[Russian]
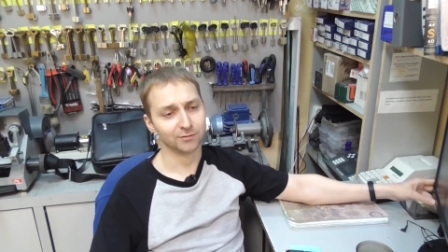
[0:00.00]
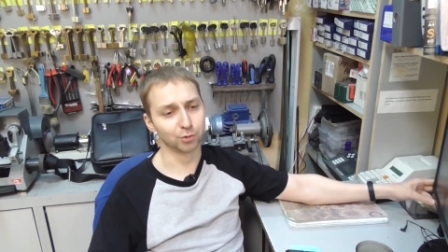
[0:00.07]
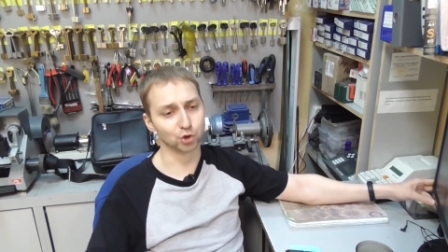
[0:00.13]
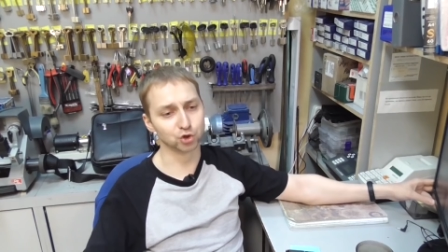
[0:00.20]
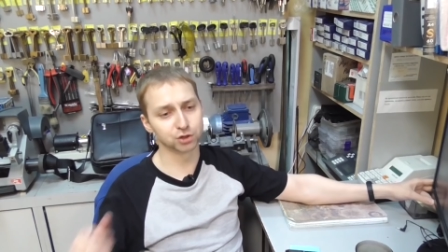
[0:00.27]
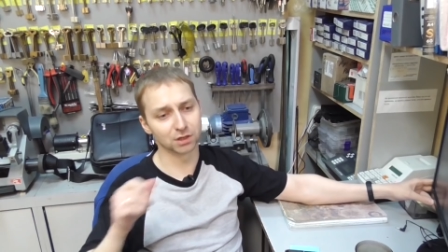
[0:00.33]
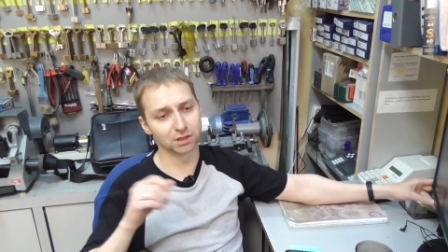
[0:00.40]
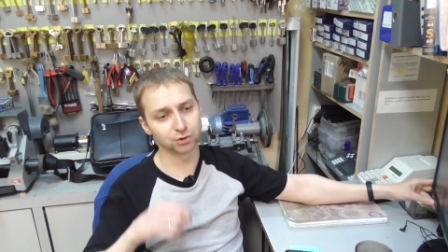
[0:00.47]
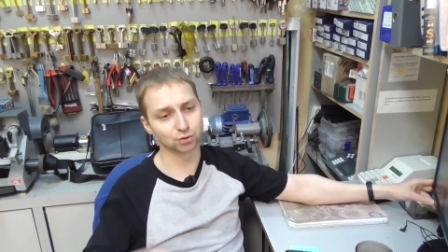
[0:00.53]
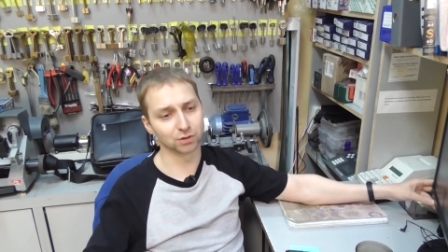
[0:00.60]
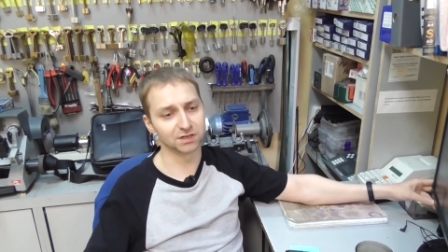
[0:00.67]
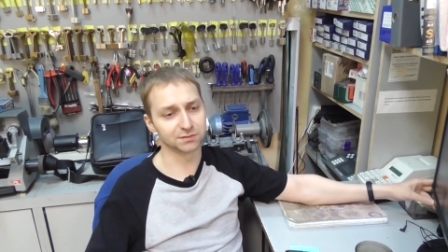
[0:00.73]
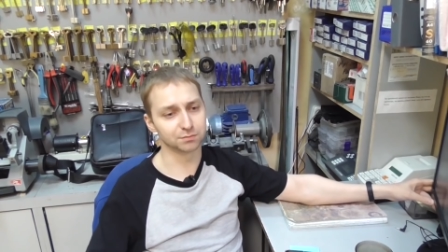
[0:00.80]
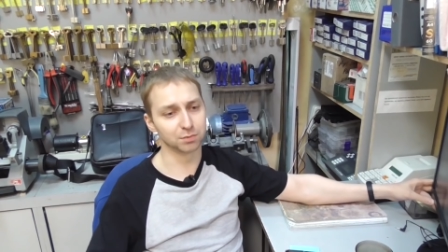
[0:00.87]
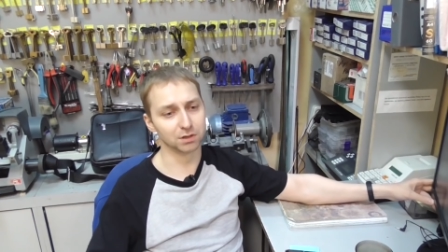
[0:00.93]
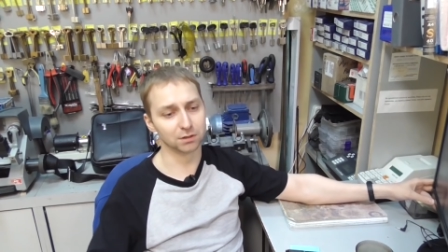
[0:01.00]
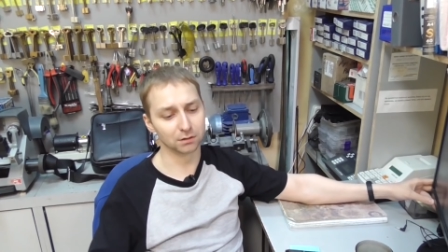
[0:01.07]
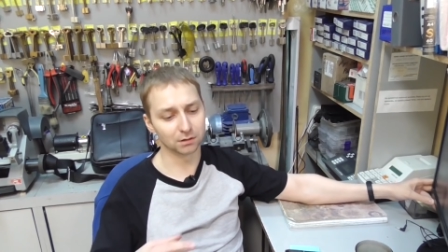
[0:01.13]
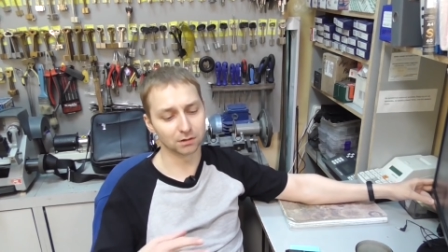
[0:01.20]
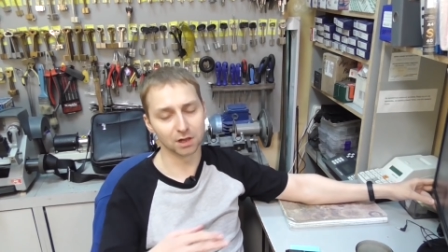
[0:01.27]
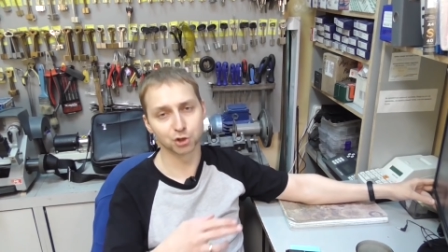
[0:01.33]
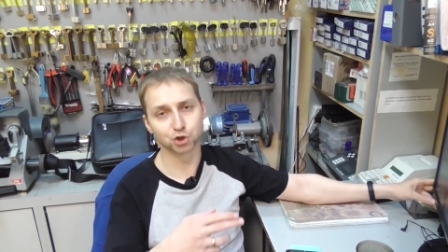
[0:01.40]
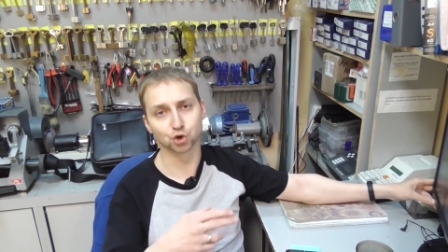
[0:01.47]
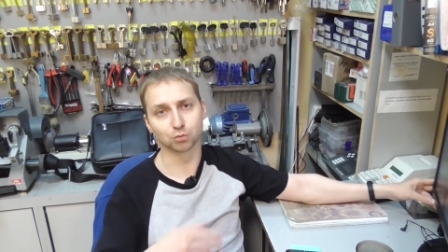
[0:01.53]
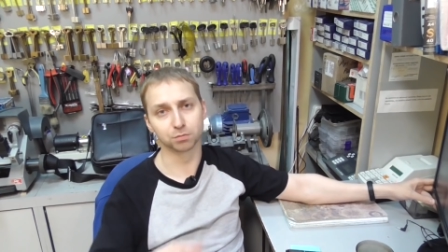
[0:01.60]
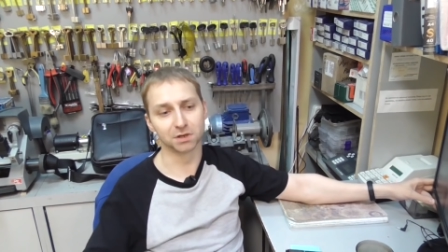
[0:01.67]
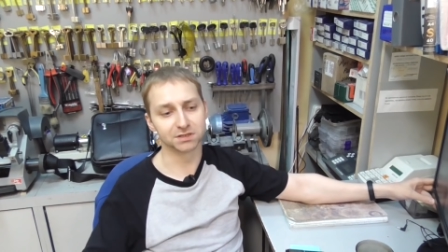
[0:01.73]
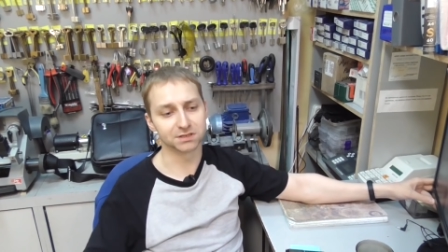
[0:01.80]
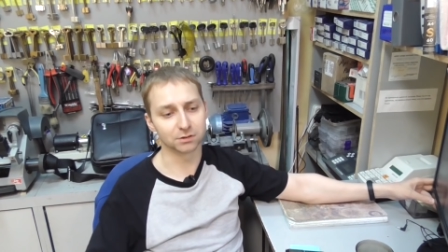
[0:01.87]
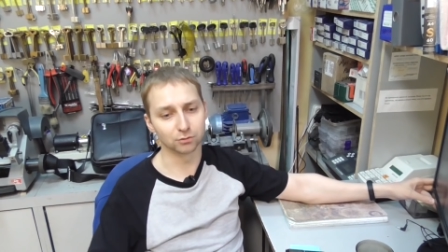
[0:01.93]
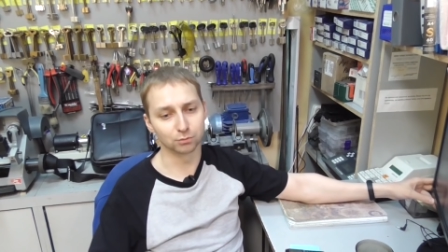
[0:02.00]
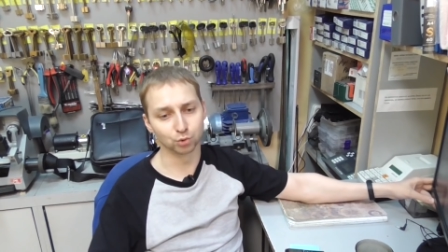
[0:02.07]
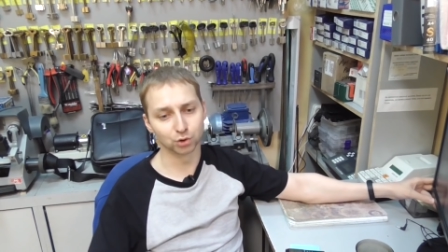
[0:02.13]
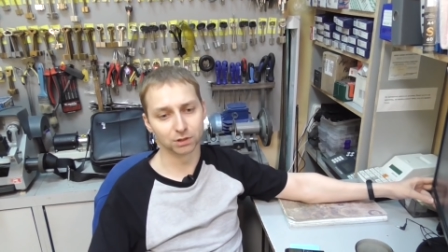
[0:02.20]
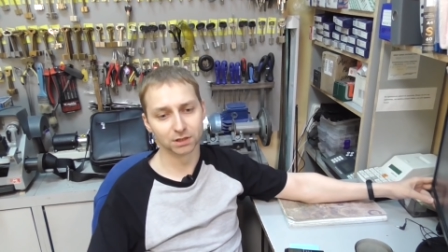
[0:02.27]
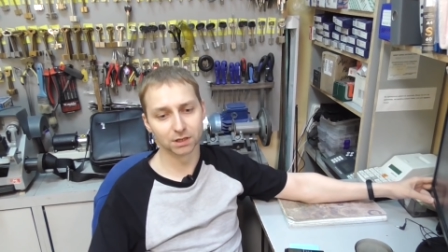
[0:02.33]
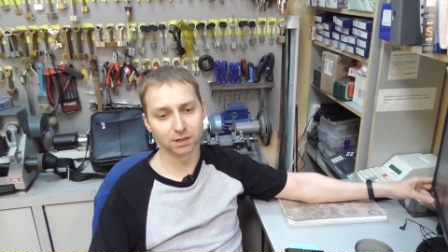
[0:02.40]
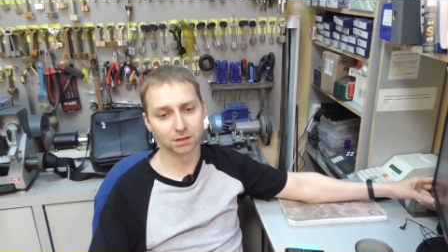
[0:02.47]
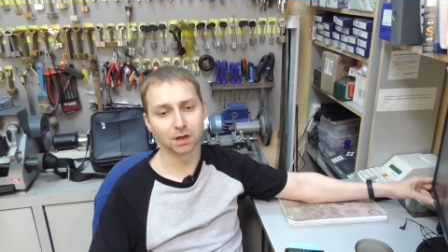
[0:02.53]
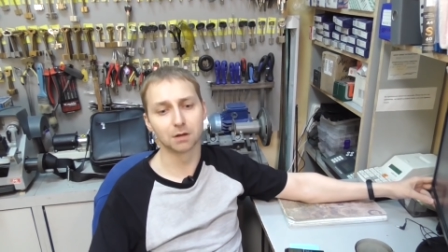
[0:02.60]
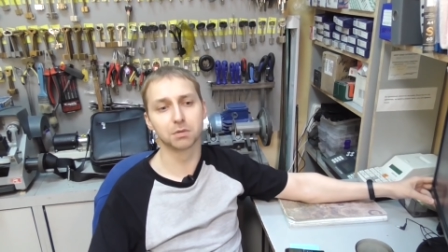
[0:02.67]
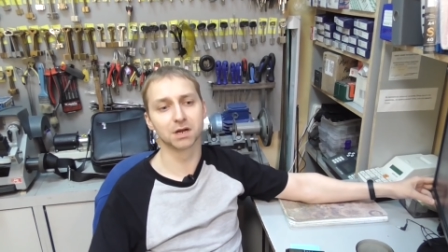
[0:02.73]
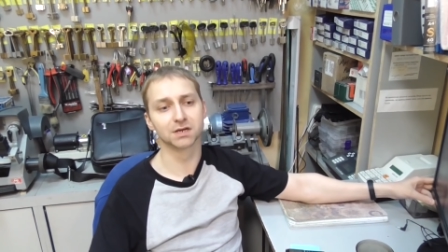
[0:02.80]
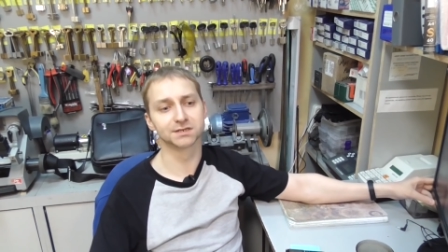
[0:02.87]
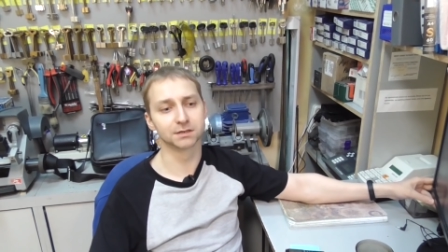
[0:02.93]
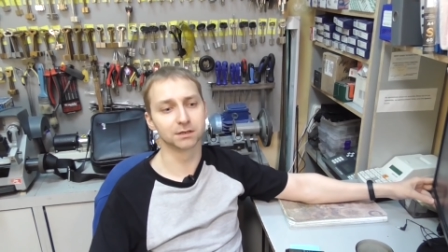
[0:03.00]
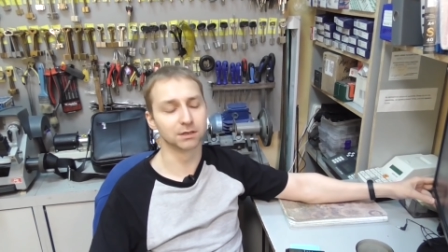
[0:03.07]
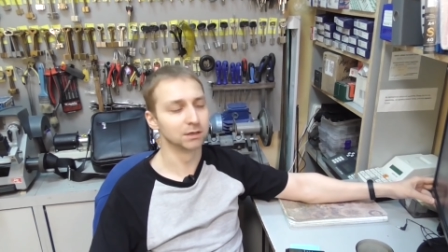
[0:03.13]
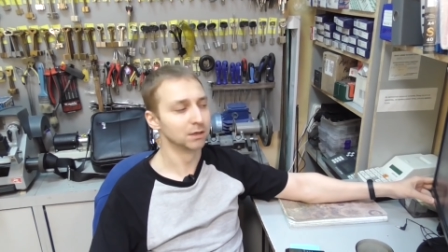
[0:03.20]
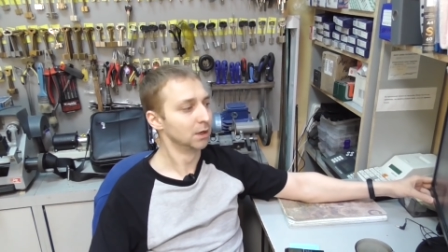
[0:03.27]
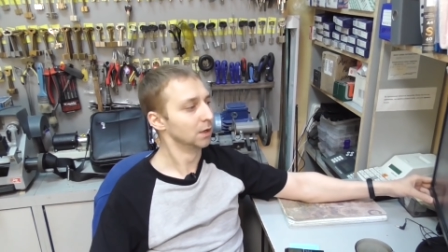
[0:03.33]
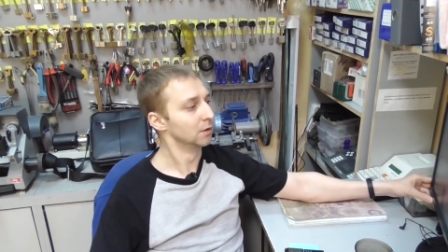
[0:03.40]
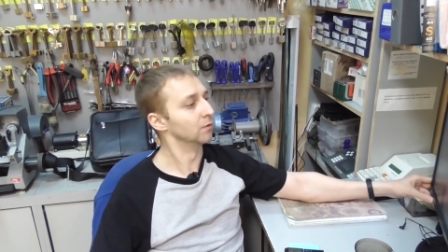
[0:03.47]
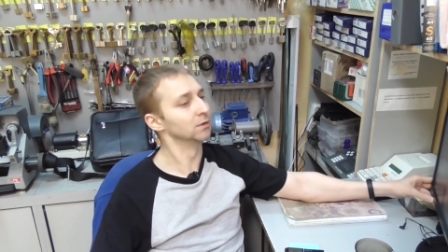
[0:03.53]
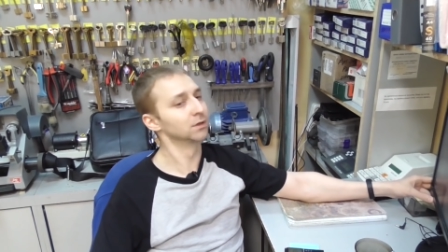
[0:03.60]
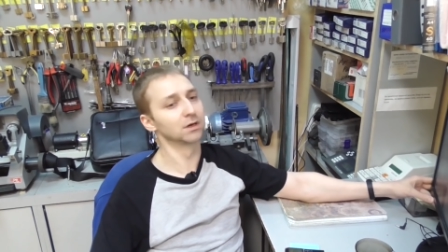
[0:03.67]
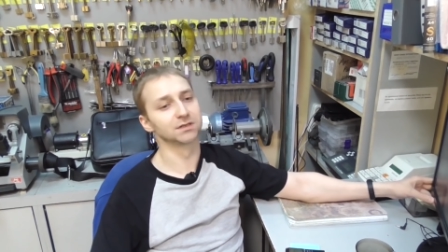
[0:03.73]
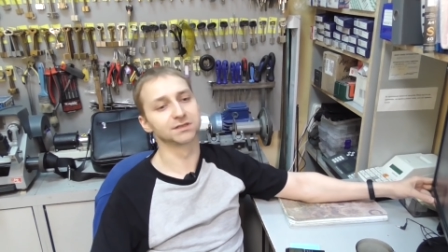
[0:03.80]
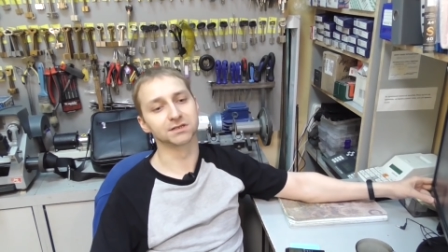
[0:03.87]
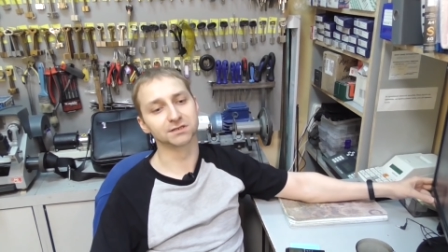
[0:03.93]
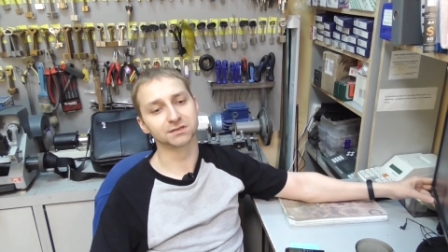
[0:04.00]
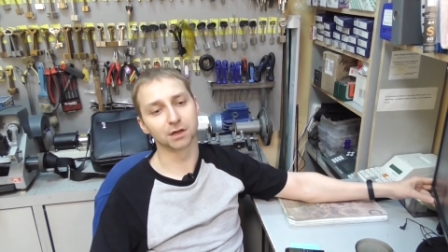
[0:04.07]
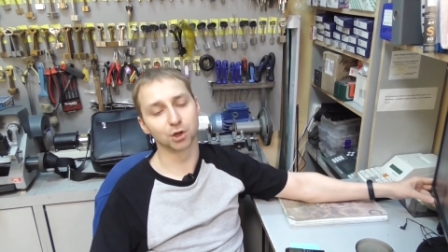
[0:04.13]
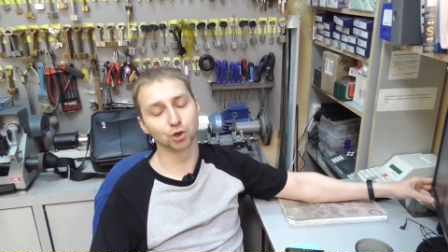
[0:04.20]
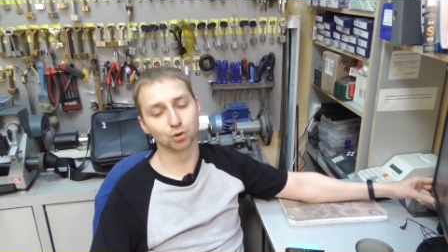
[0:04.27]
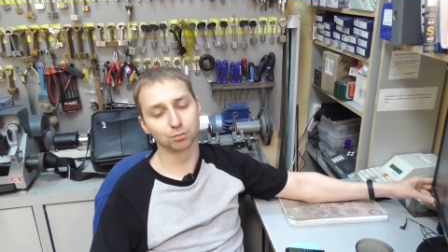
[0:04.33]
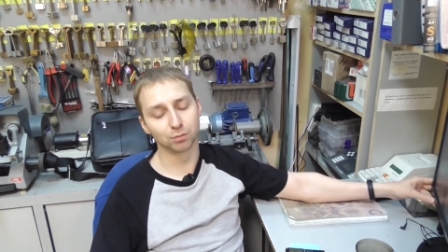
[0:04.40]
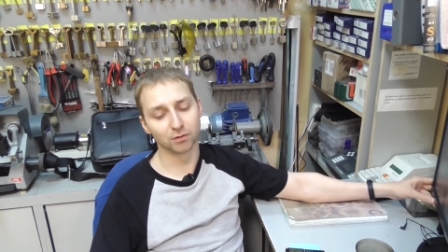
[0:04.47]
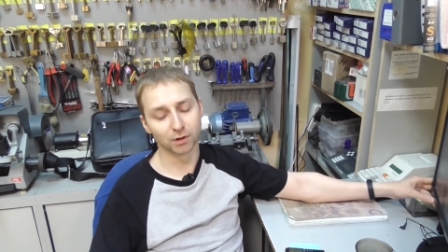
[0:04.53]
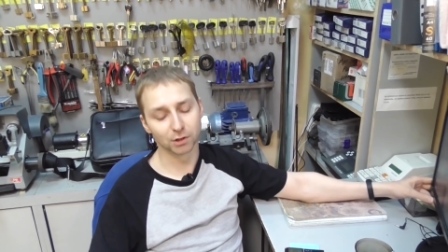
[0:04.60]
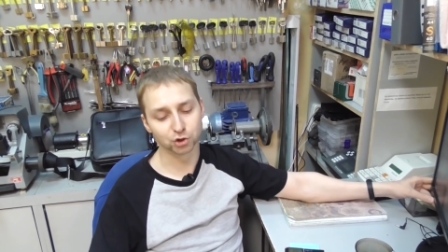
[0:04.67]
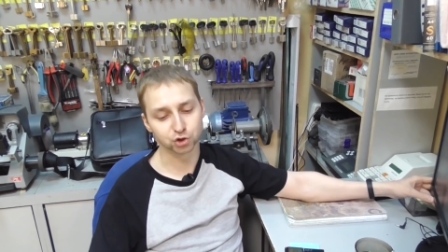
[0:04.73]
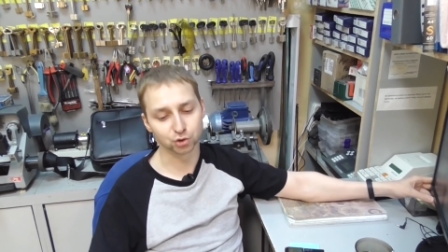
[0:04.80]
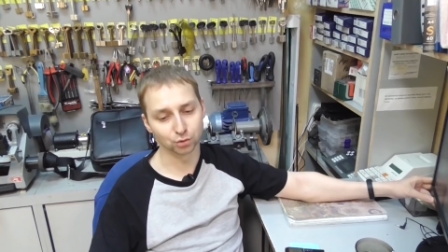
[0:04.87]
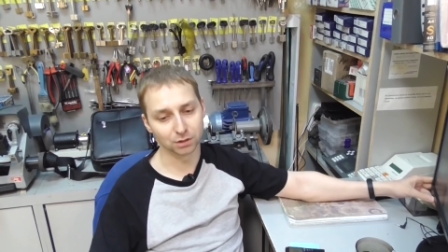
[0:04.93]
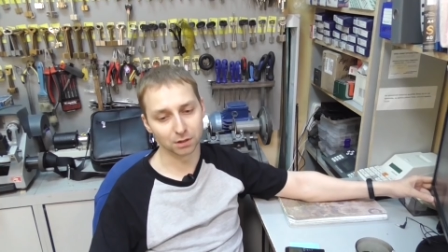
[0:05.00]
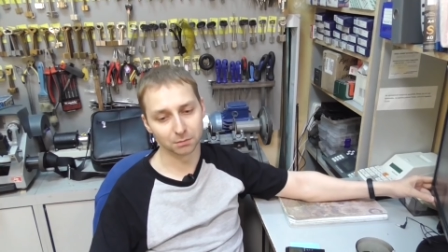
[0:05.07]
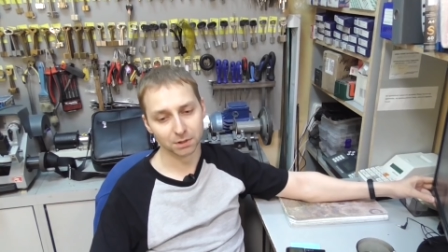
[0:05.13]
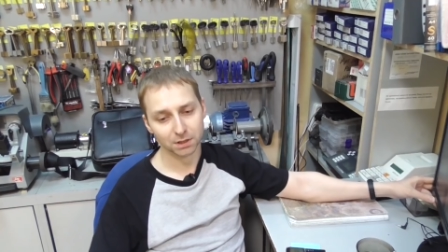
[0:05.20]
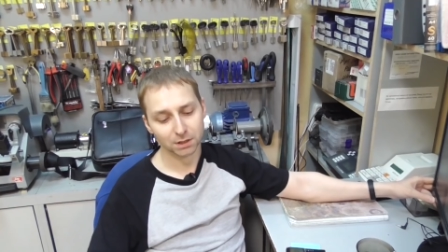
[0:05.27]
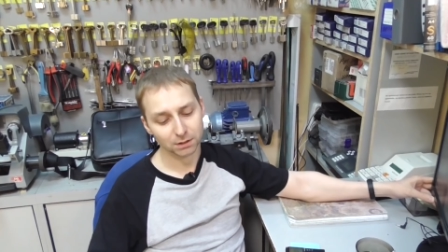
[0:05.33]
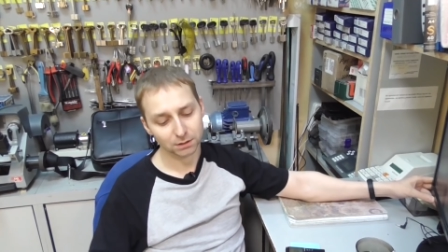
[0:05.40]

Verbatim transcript: В прошлый раз у нас был клочок пластиковой бутылки обрезанный, в этот раз не знаю, бывает что там.